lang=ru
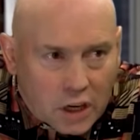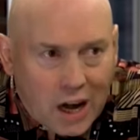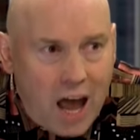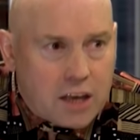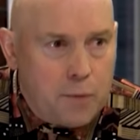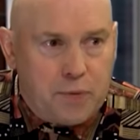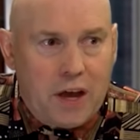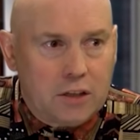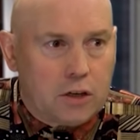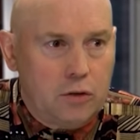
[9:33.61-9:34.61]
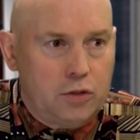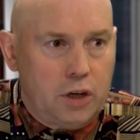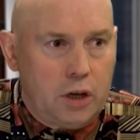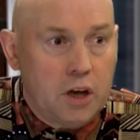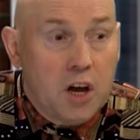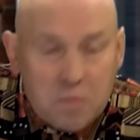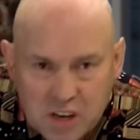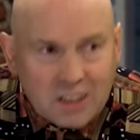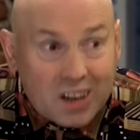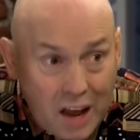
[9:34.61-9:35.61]
драки пьяных людей.
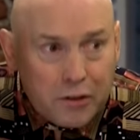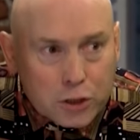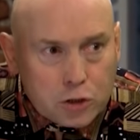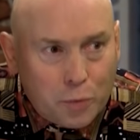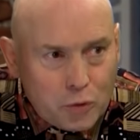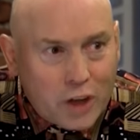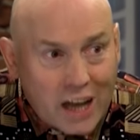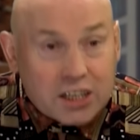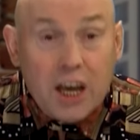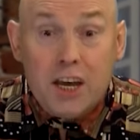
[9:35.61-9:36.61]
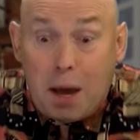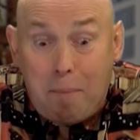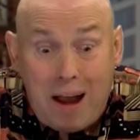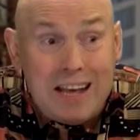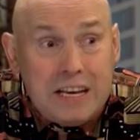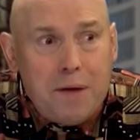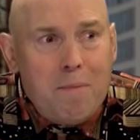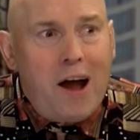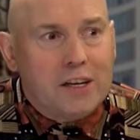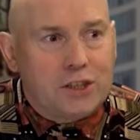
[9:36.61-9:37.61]
Мне нравилось наблюдать. И я маленьким
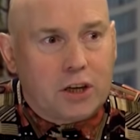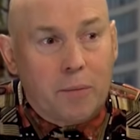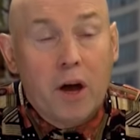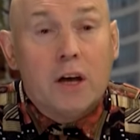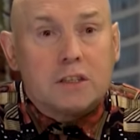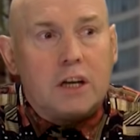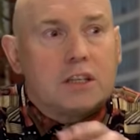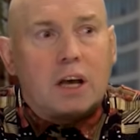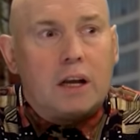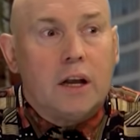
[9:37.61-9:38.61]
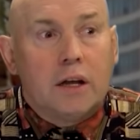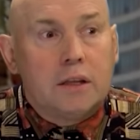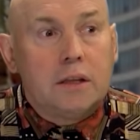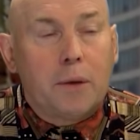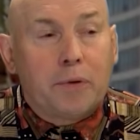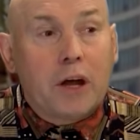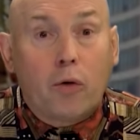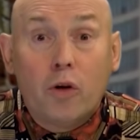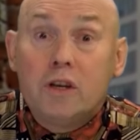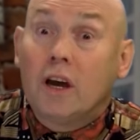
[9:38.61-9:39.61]
мальчиком залезал на
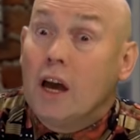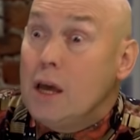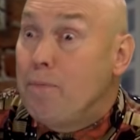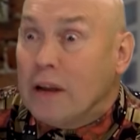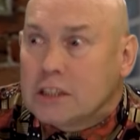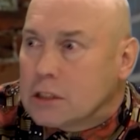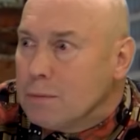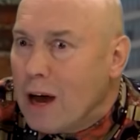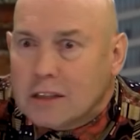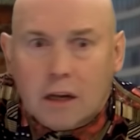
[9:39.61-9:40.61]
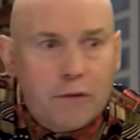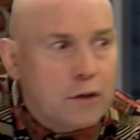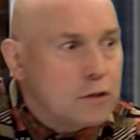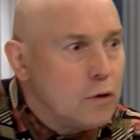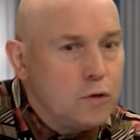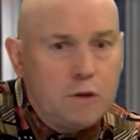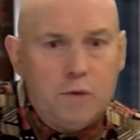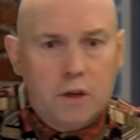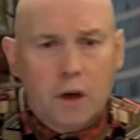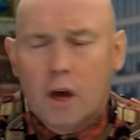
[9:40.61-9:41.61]
подоконник и подсматривал за
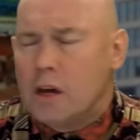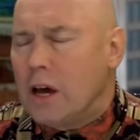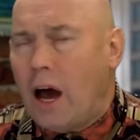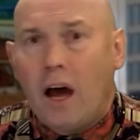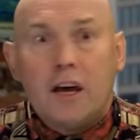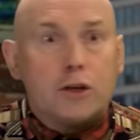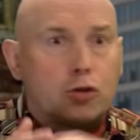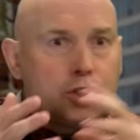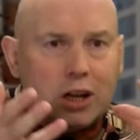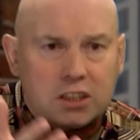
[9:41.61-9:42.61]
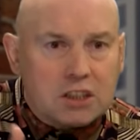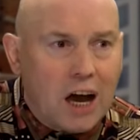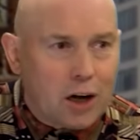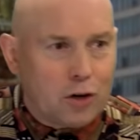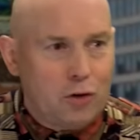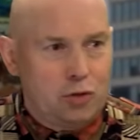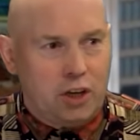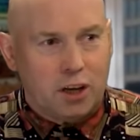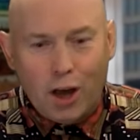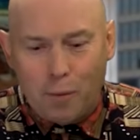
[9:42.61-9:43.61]
людьми. Я изучал старых
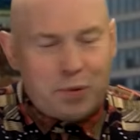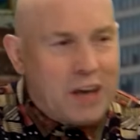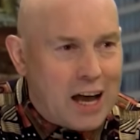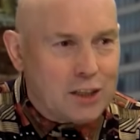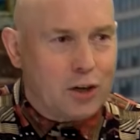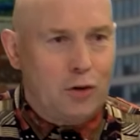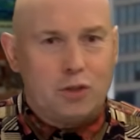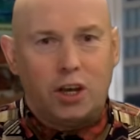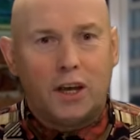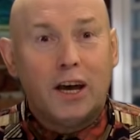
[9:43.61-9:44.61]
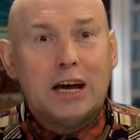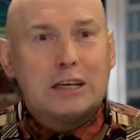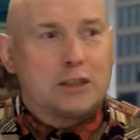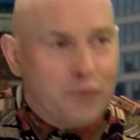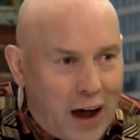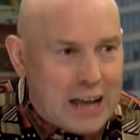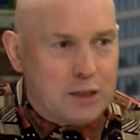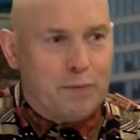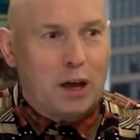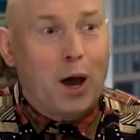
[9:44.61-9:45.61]
людей, пьяных людей,
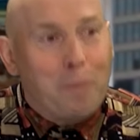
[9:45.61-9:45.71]
свадьбы,